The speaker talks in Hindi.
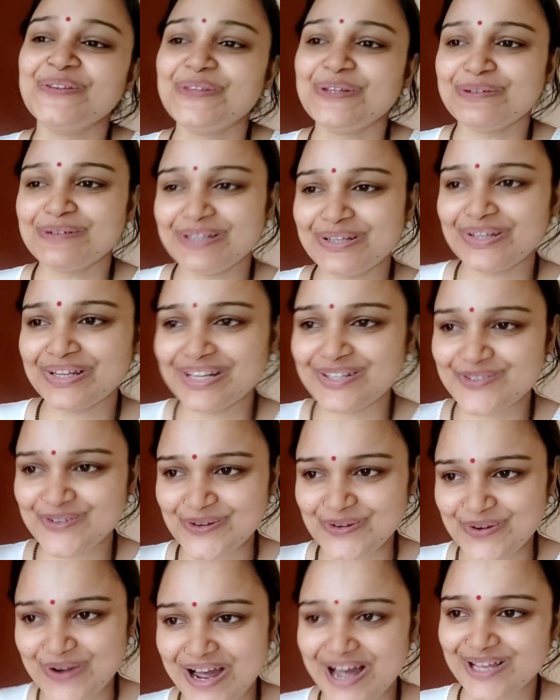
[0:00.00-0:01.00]
तो मैंने कहा
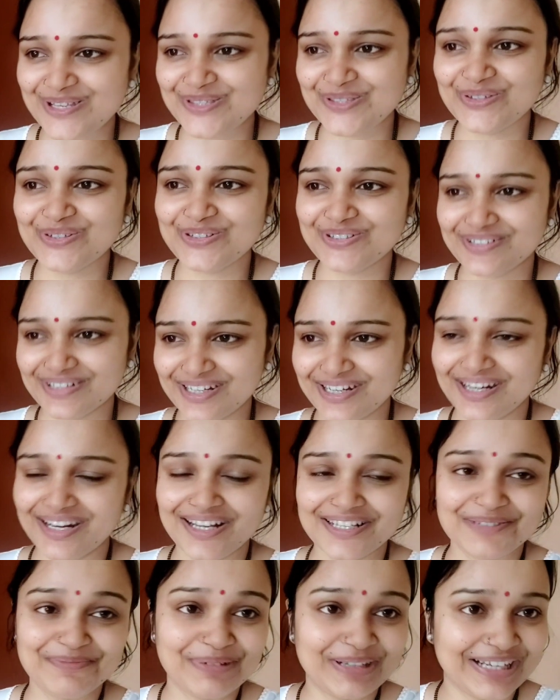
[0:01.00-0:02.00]
चलो आज तो
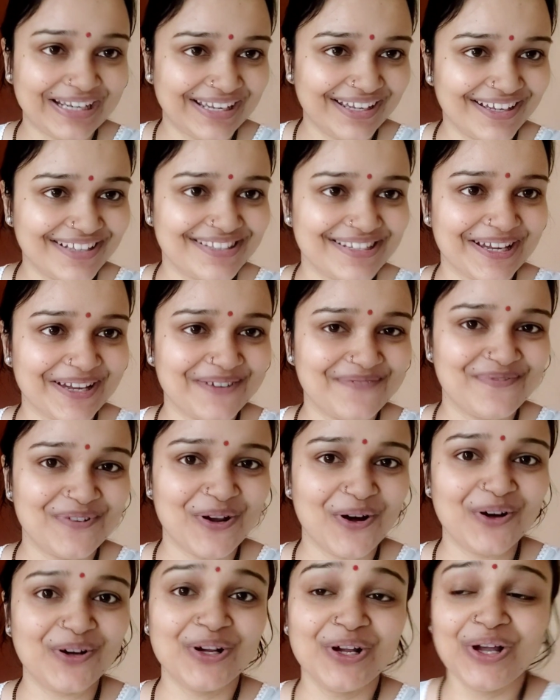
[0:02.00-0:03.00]
आज बनाया जाए
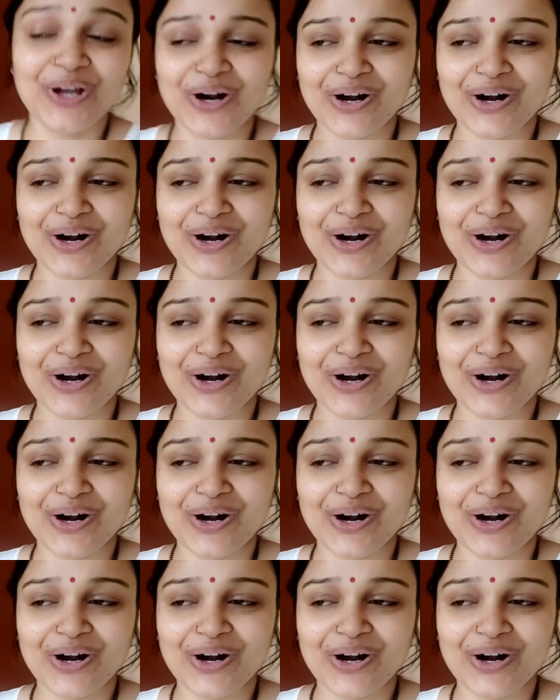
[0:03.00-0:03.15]
ब्लॉग